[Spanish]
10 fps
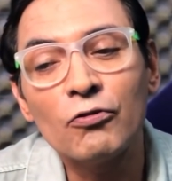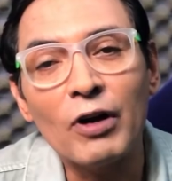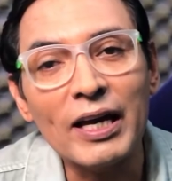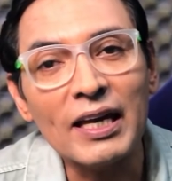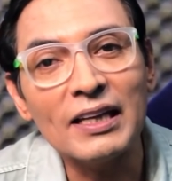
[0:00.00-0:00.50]

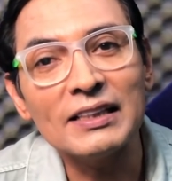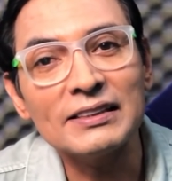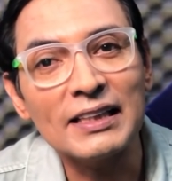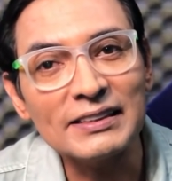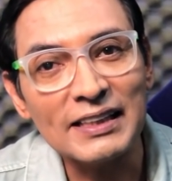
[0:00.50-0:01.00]
fue que en
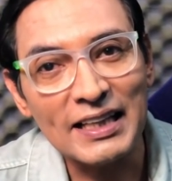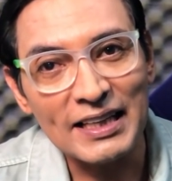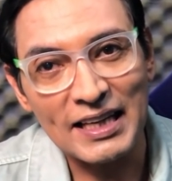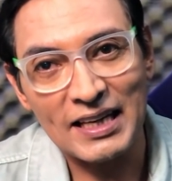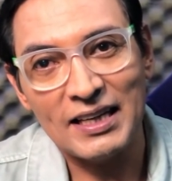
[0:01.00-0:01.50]
esta
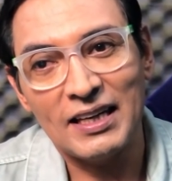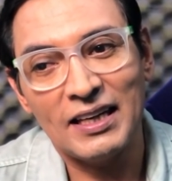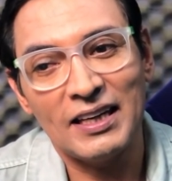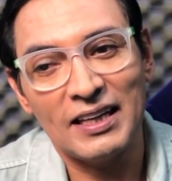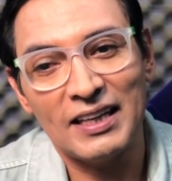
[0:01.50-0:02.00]
serie
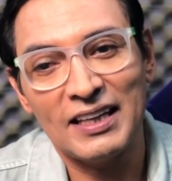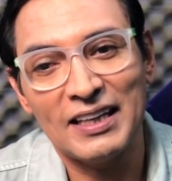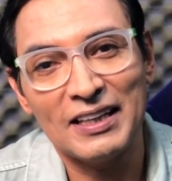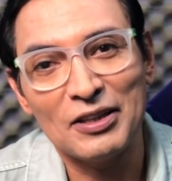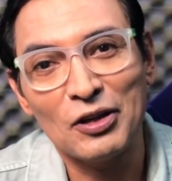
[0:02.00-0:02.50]

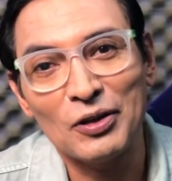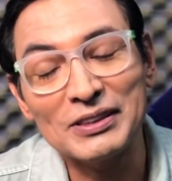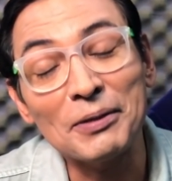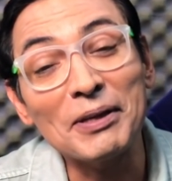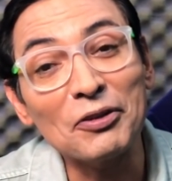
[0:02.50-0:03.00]
eh,
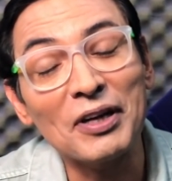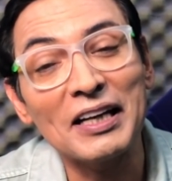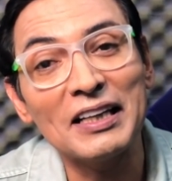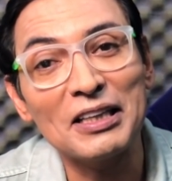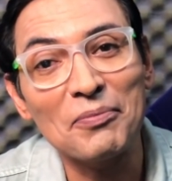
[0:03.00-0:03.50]
se va a
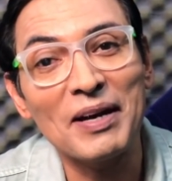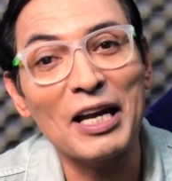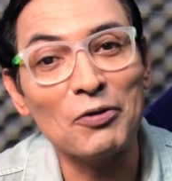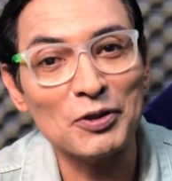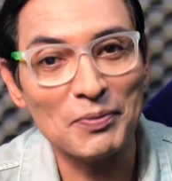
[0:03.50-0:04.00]
tocar el tema
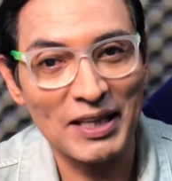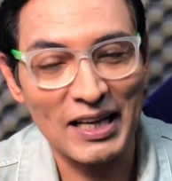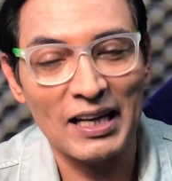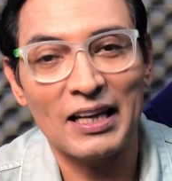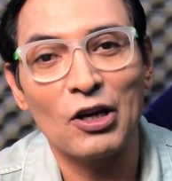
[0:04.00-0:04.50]
de Luis
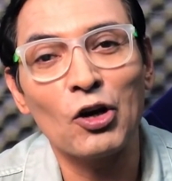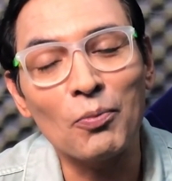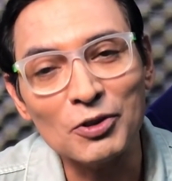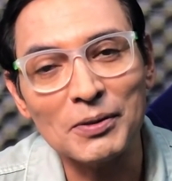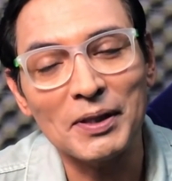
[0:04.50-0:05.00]
Miguel.
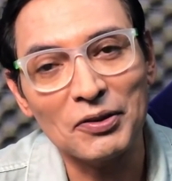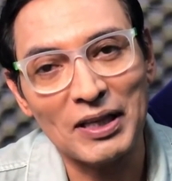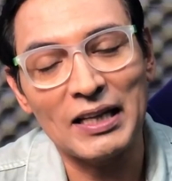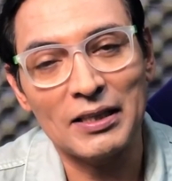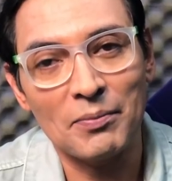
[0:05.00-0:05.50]
¿Cómo se va a
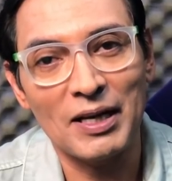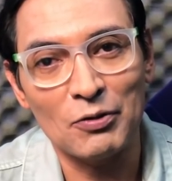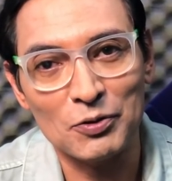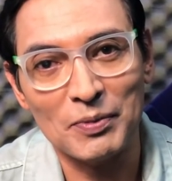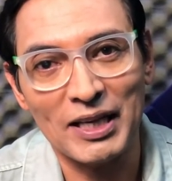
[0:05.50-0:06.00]
tocar el tema
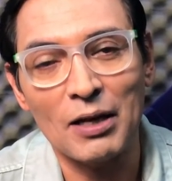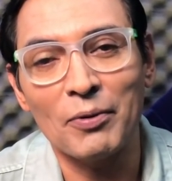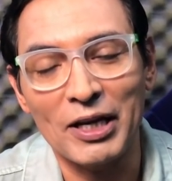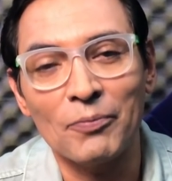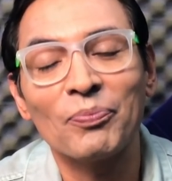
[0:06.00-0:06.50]
de Luis Miguel?
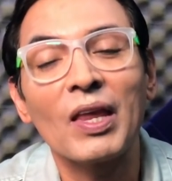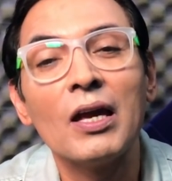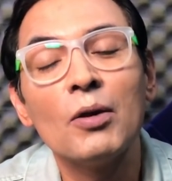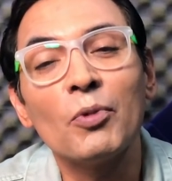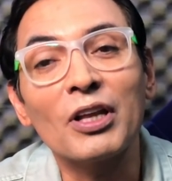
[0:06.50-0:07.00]
Bueno,
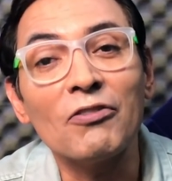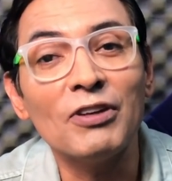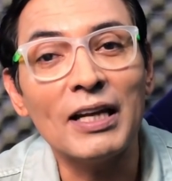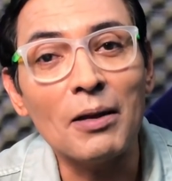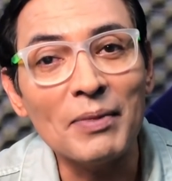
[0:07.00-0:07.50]
porque
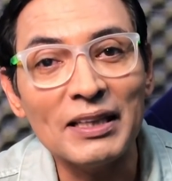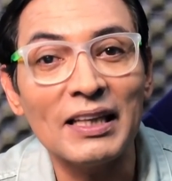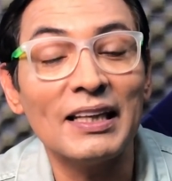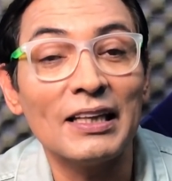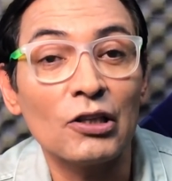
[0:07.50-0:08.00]

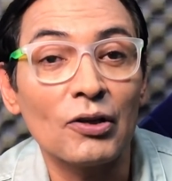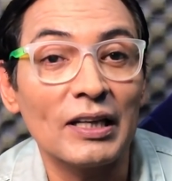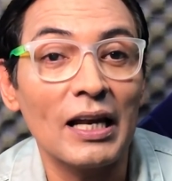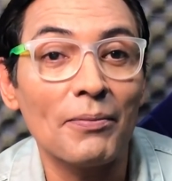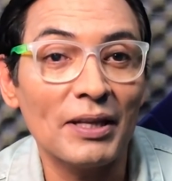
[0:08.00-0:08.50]
finalmente dentro
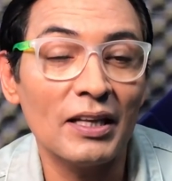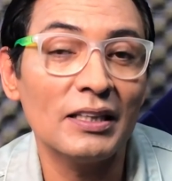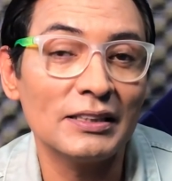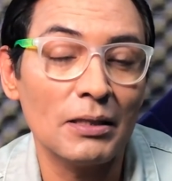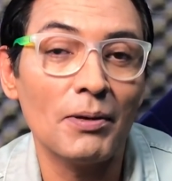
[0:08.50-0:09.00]
de la vida
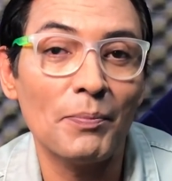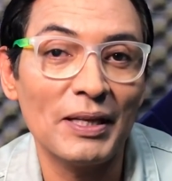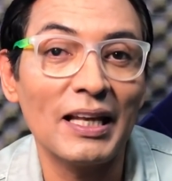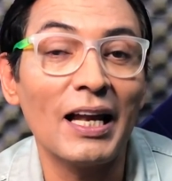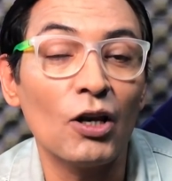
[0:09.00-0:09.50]
de Silvia
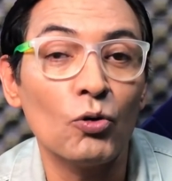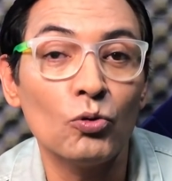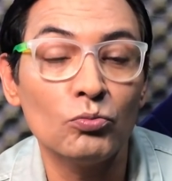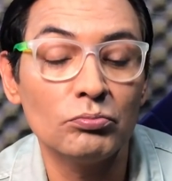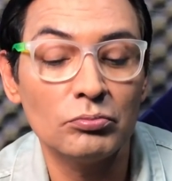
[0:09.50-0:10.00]
Pinal,
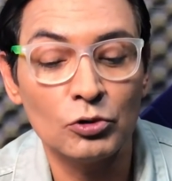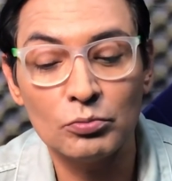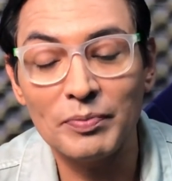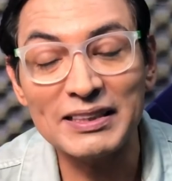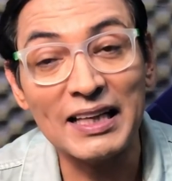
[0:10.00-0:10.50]
un,
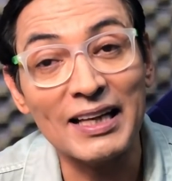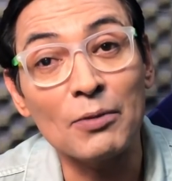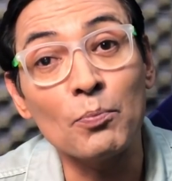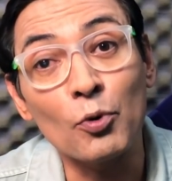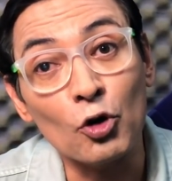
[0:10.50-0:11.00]
un
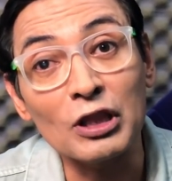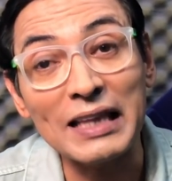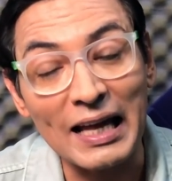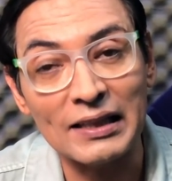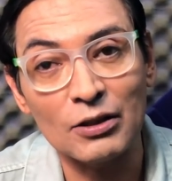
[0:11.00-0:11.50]
pasaje
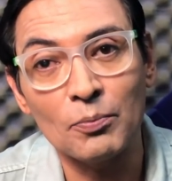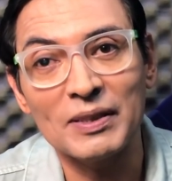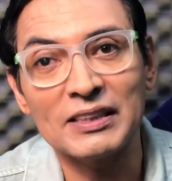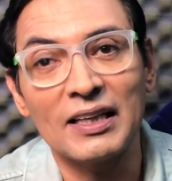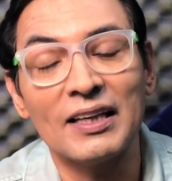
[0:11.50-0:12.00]
importante, un
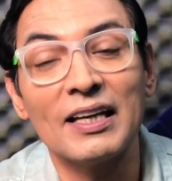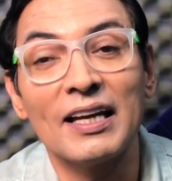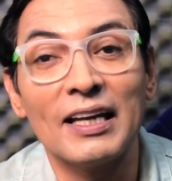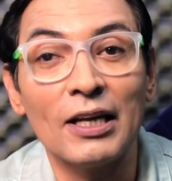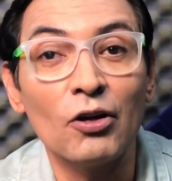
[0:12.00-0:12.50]
pasaje
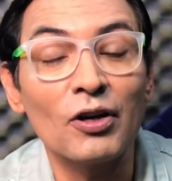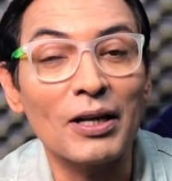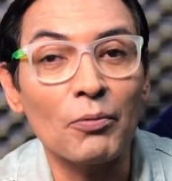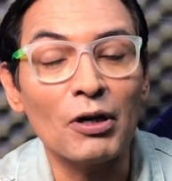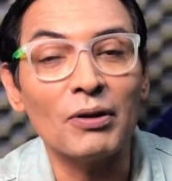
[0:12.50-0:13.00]
que generó
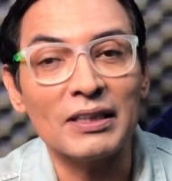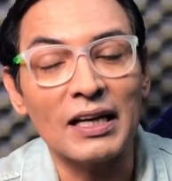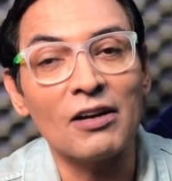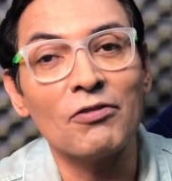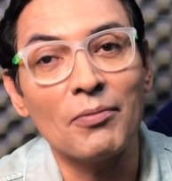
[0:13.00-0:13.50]
revuelo
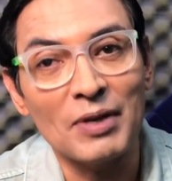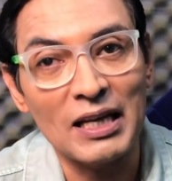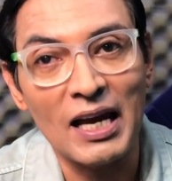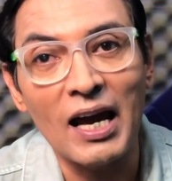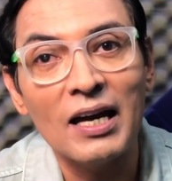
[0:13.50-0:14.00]
entre la
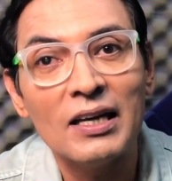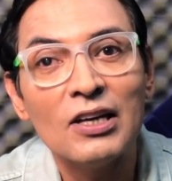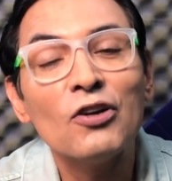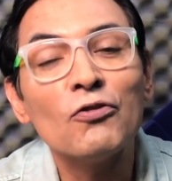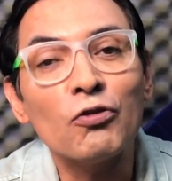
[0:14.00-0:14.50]
familia,
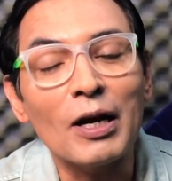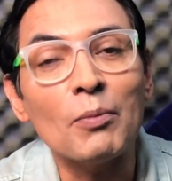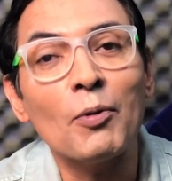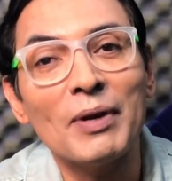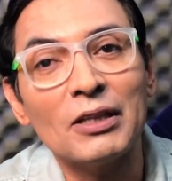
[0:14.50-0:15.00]
fue
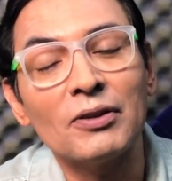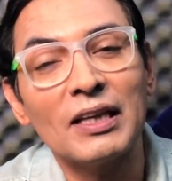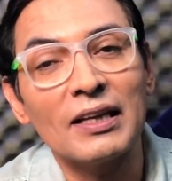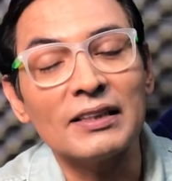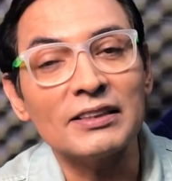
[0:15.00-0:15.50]
el momento
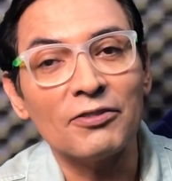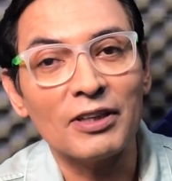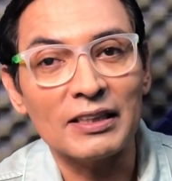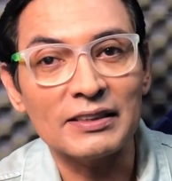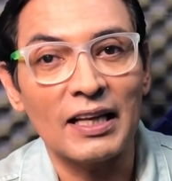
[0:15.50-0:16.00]
en el que
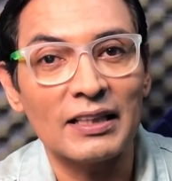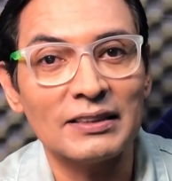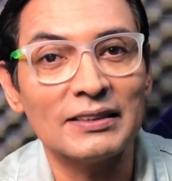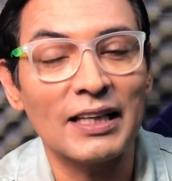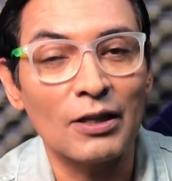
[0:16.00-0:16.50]
Stephanie
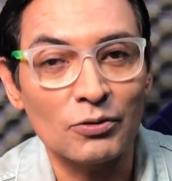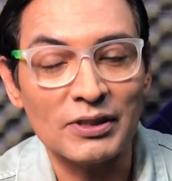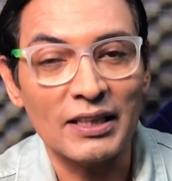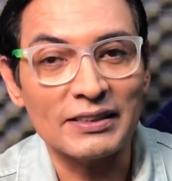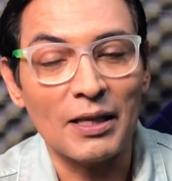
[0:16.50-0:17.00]
Salas les
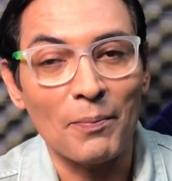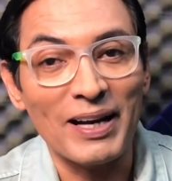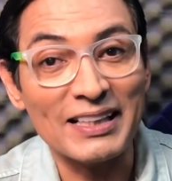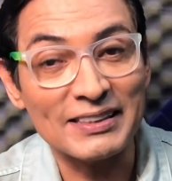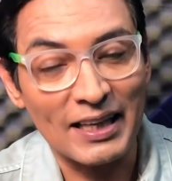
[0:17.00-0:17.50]
anuncia que está
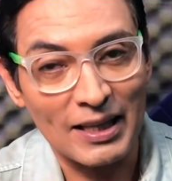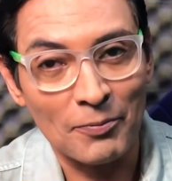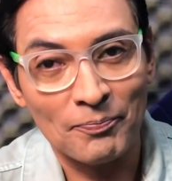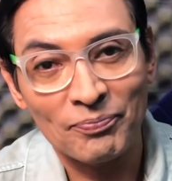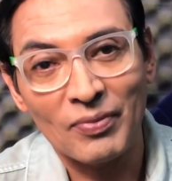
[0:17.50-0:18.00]

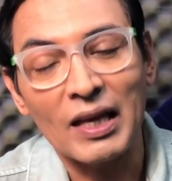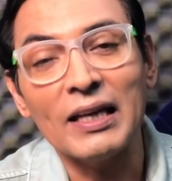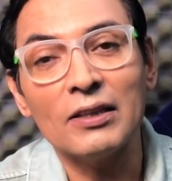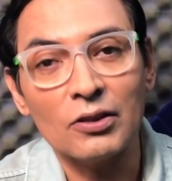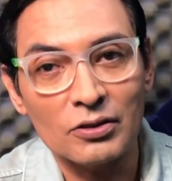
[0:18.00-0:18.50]
embarazada.
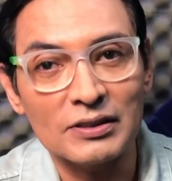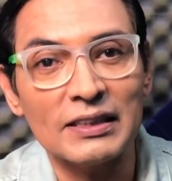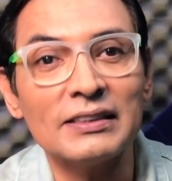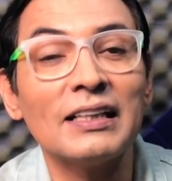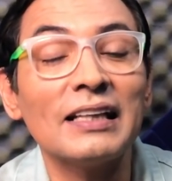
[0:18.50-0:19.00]

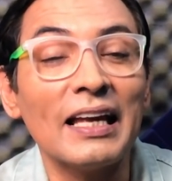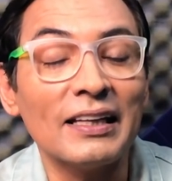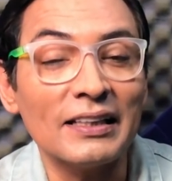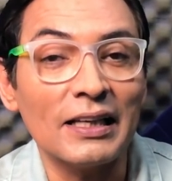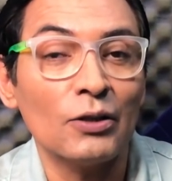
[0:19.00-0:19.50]
Entonces,
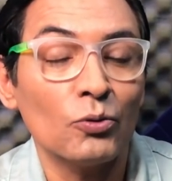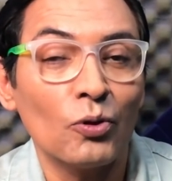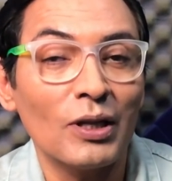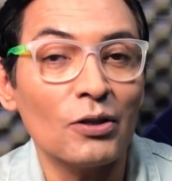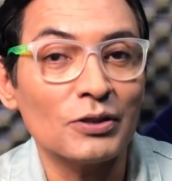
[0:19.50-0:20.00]
en,
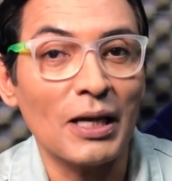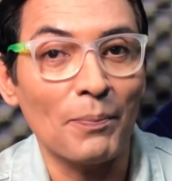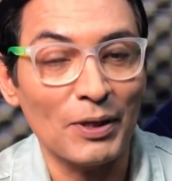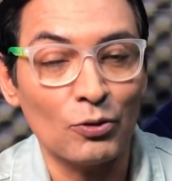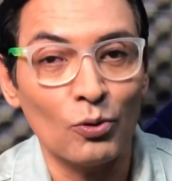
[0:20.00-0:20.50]
uno de los
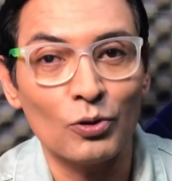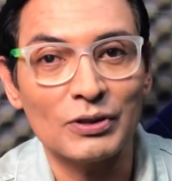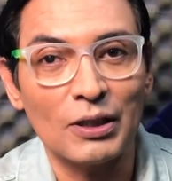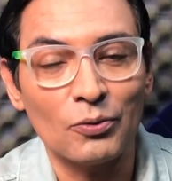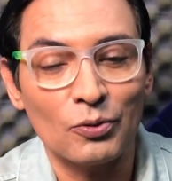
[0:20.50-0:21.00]

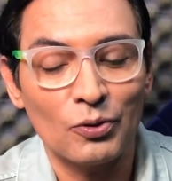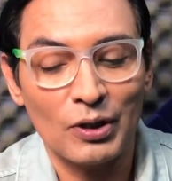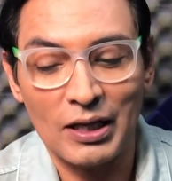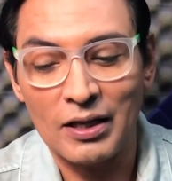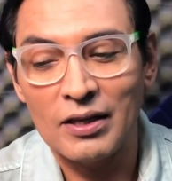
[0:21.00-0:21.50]
capítulos, en uno
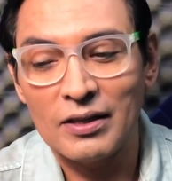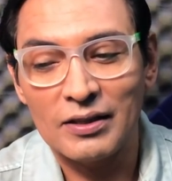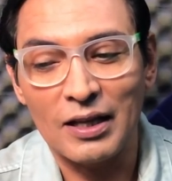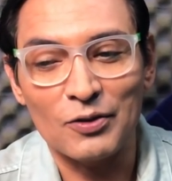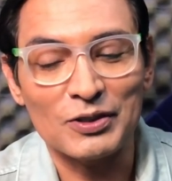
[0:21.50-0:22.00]
de,
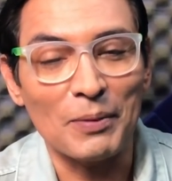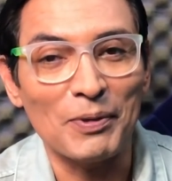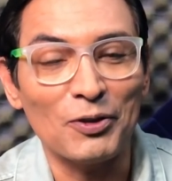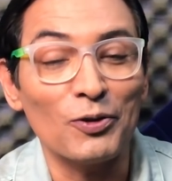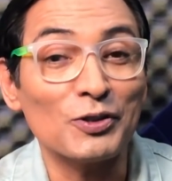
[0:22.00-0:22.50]
los
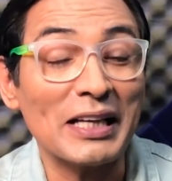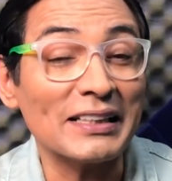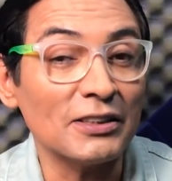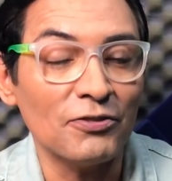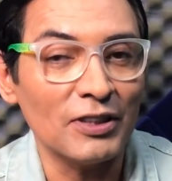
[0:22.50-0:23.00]
capítulos
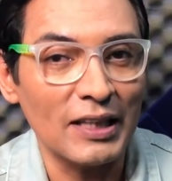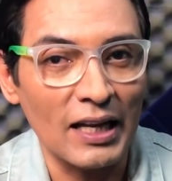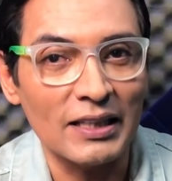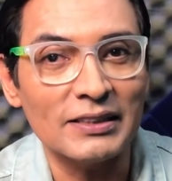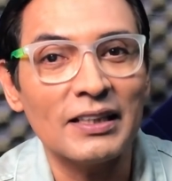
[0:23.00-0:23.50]
casi
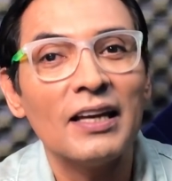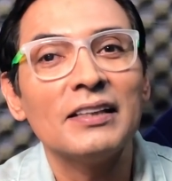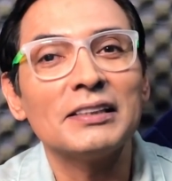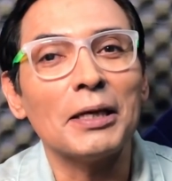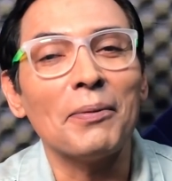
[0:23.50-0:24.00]
finales,
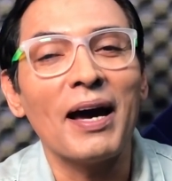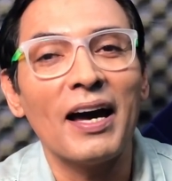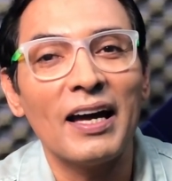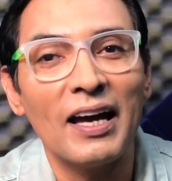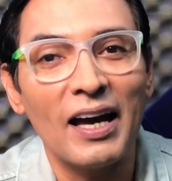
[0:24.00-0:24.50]
se
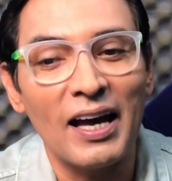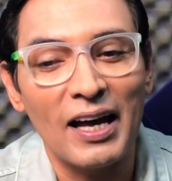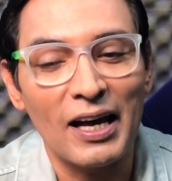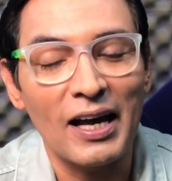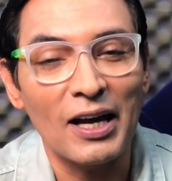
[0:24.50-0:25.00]

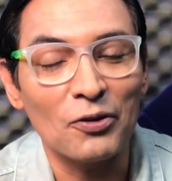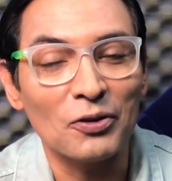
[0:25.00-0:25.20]
va a,